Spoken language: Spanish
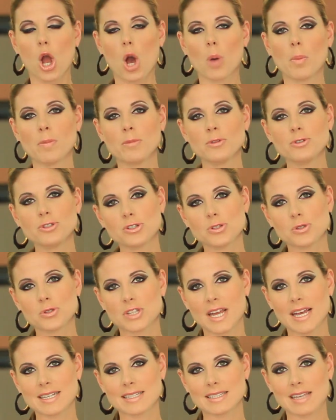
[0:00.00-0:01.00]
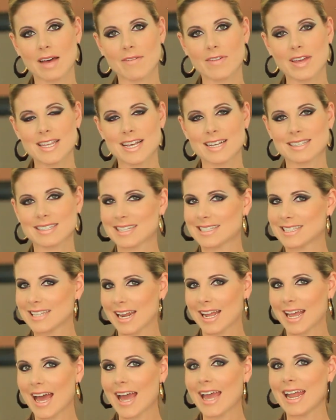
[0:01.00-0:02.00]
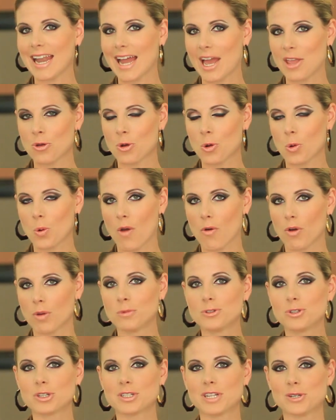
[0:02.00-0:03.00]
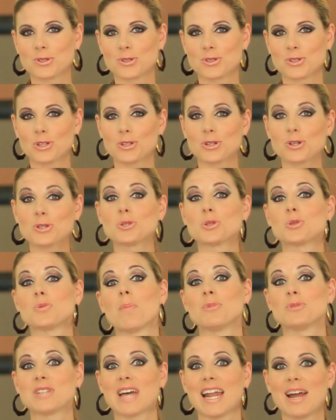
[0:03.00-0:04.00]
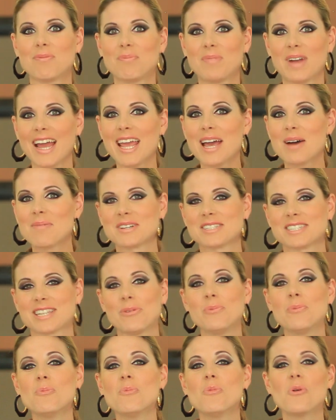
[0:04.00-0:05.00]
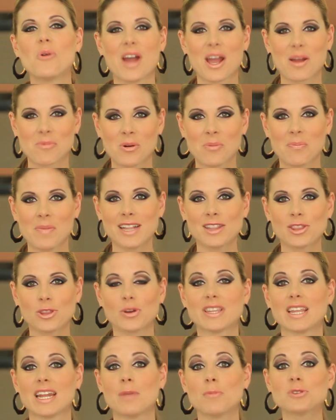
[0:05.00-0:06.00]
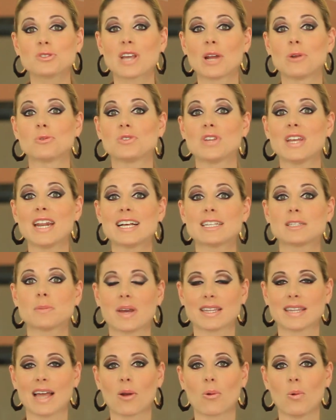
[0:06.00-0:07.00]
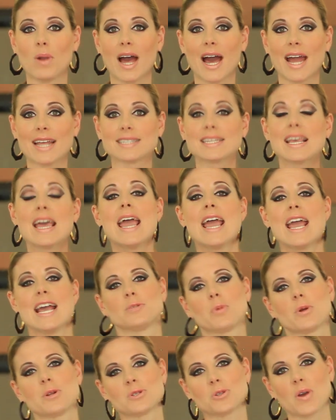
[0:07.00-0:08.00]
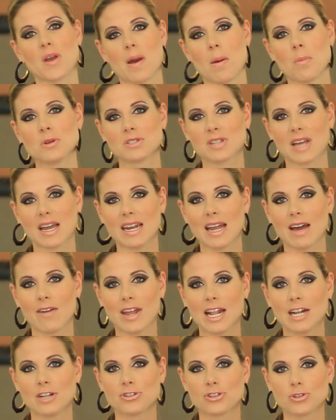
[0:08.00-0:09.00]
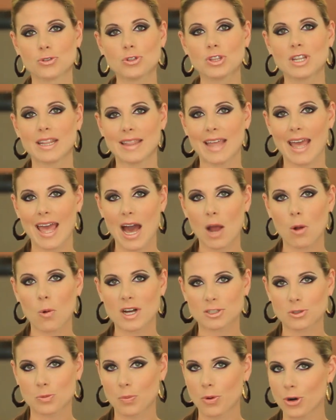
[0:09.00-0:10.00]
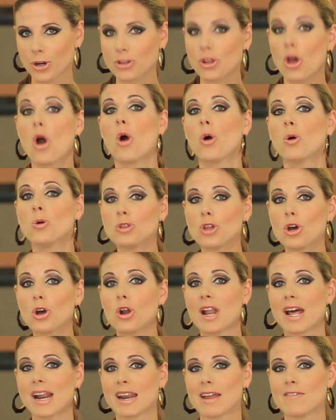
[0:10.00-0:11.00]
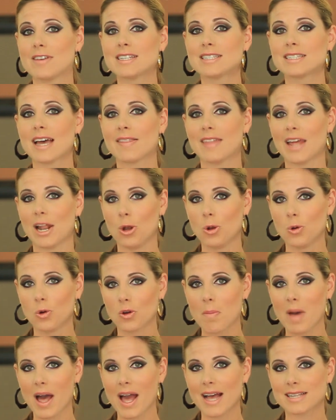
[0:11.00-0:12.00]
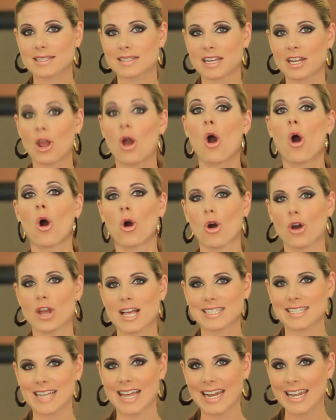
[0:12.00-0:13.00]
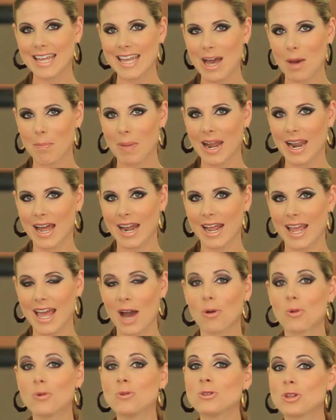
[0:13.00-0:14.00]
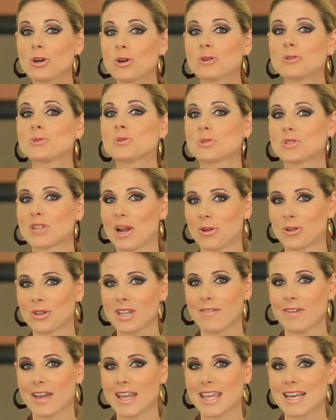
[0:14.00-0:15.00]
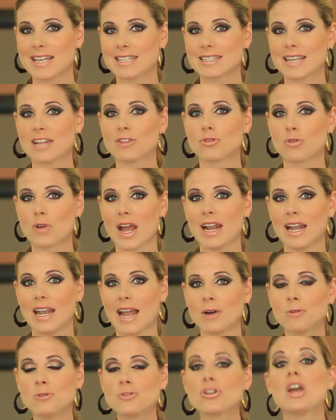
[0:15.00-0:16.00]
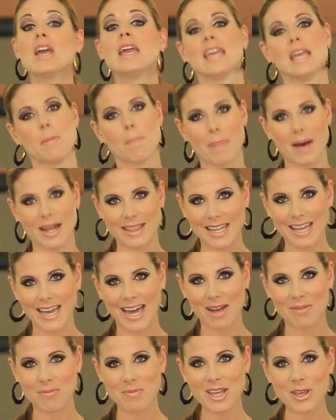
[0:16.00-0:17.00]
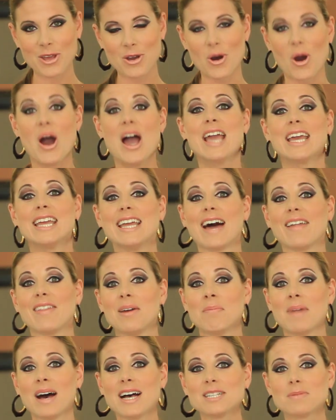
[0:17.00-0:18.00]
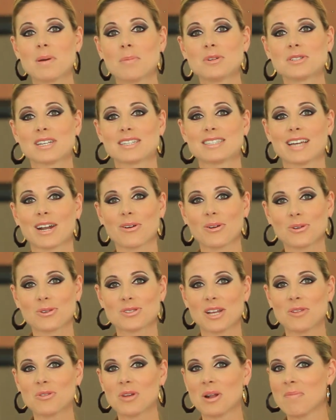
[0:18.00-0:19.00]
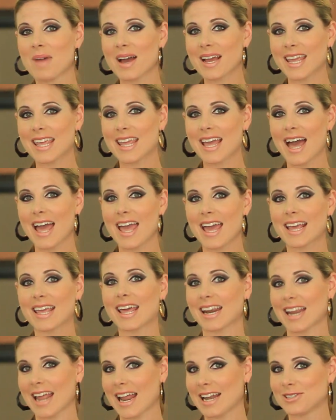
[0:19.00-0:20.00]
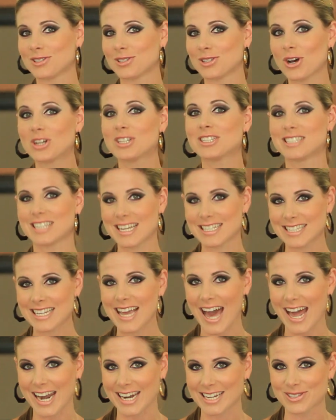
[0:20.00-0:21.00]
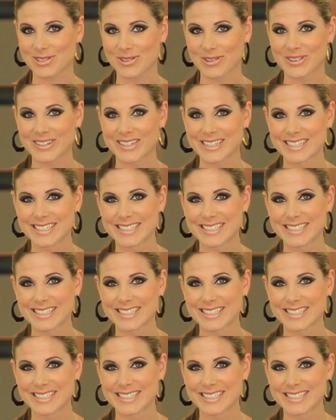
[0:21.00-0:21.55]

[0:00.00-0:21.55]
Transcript: Como muchos de ustedes saben, ya se acerca el año nuevo y muchos de nosotros nos vamos a la playa a pasar un buen momento y tenemos que lucir espectaculares. Es por eso que vamos a ir a ver el shoot de Aqua Sport junto con la revista de Look Magazine, joyas de Lía Palarea junto con su salón de belleza Dry Lounge y Patti Jaramillo. Y además vamos a estar conociendo el maquillaje que realizó Jessie Harrison.